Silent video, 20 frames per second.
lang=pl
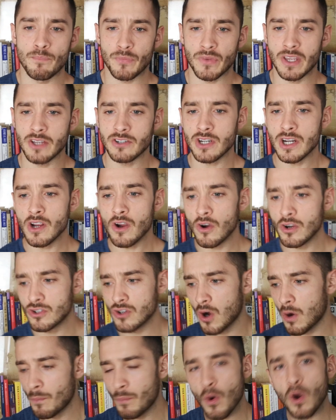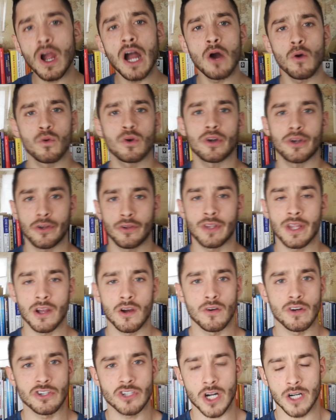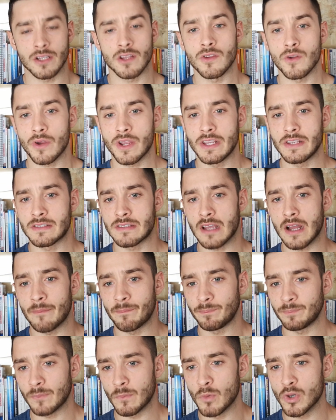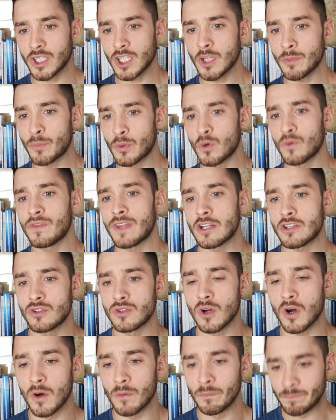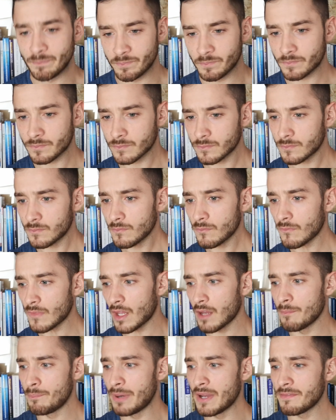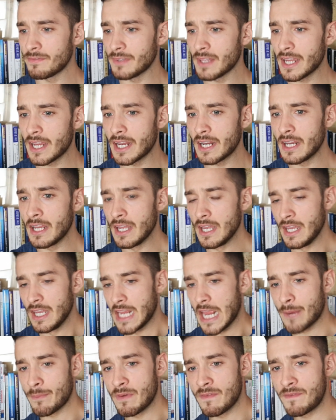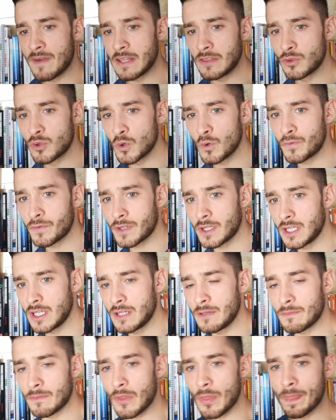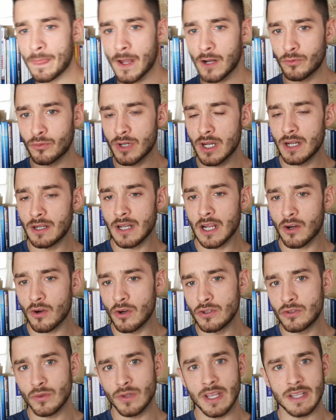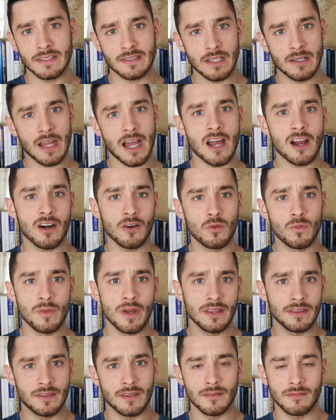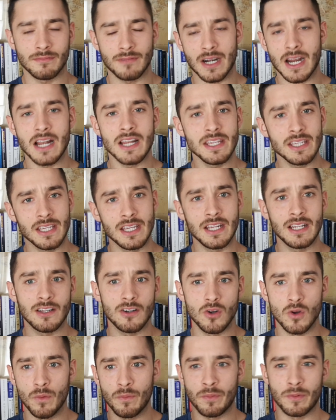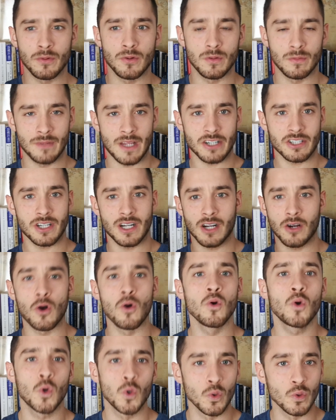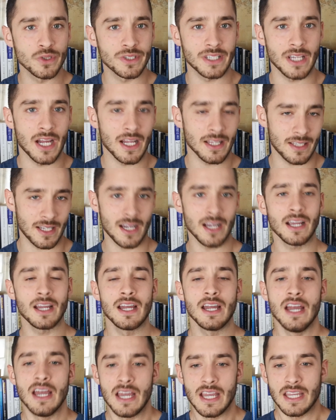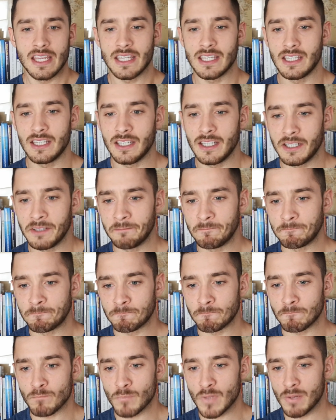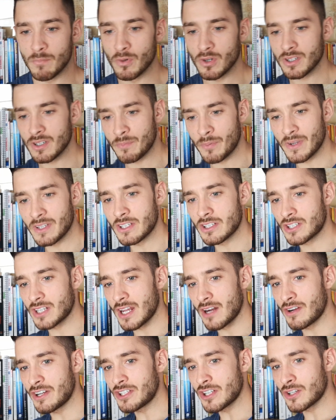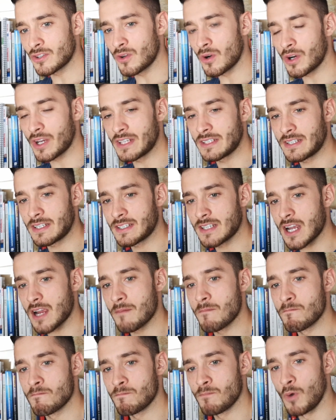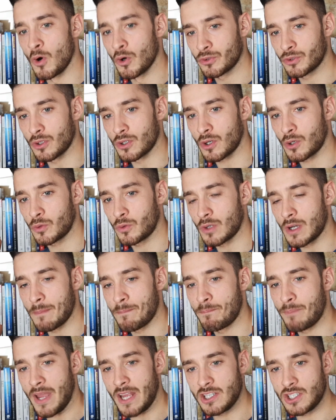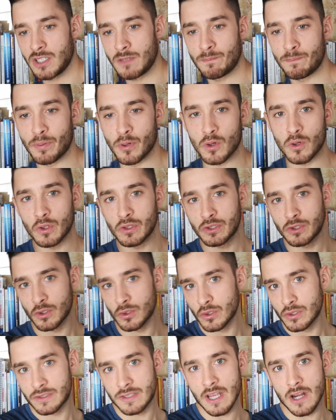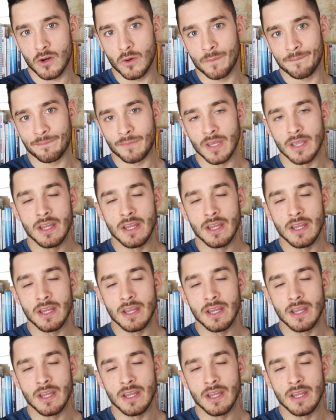Jeżeli chodzi o Boga Urojonego Richarda Dawkinsa, można to porównać do pewnej jakby wędrówki, na której na końcu jest ten argument religijny lub nasza konkluzja, tak? I można powiedzieć, że Richard Dawkins jest jak motor, który pędzi prosto do celu.